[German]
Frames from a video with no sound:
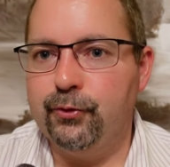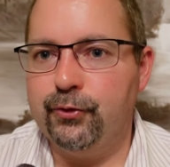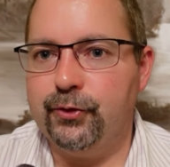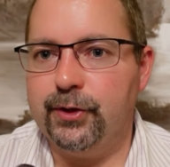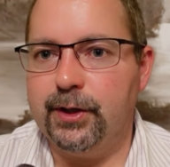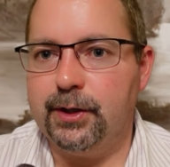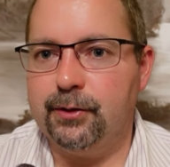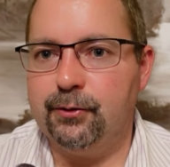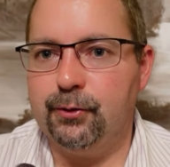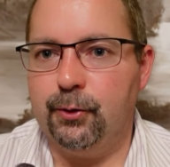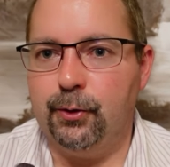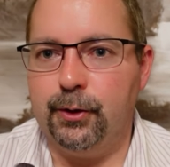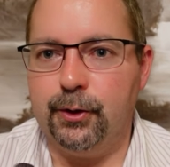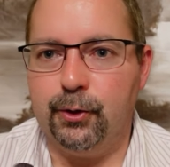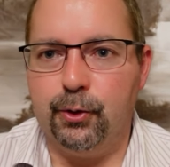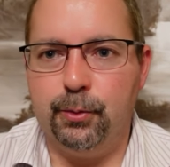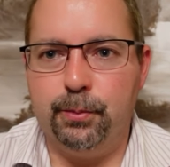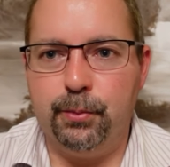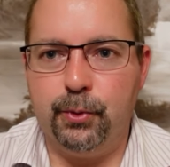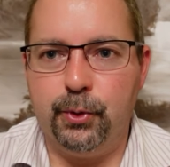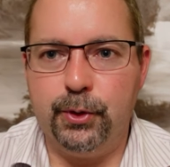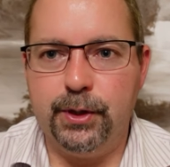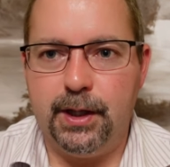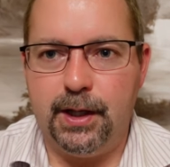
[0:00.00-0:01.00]
6 Euro
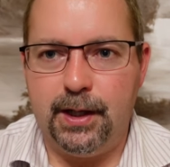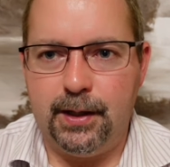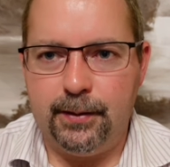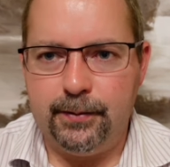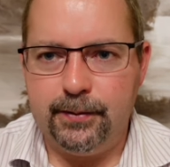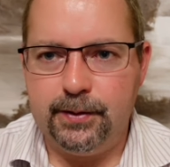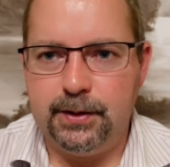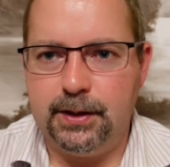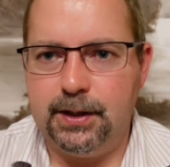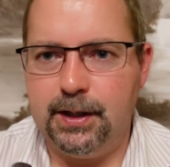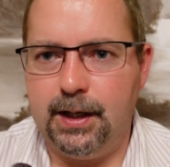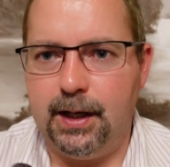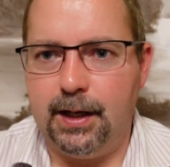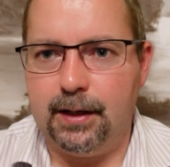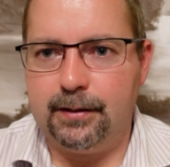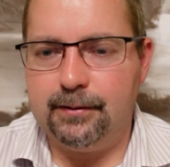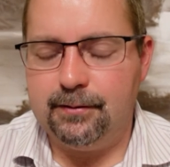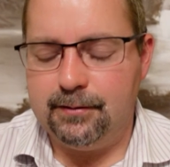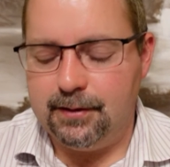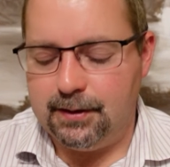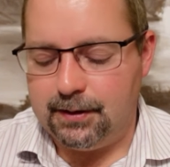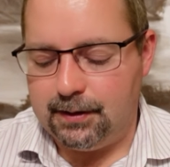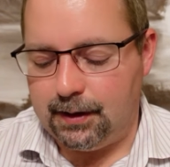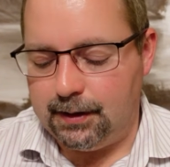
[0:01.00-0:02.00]
pro Jahr je
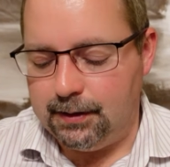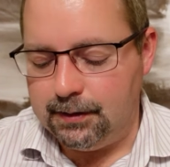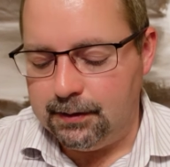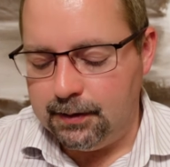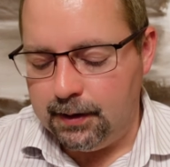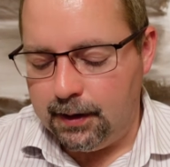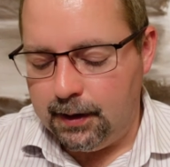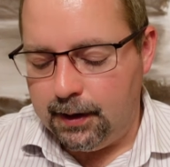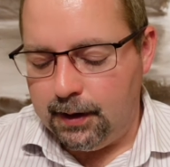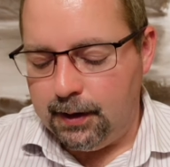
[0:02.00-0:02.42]
Aktie drin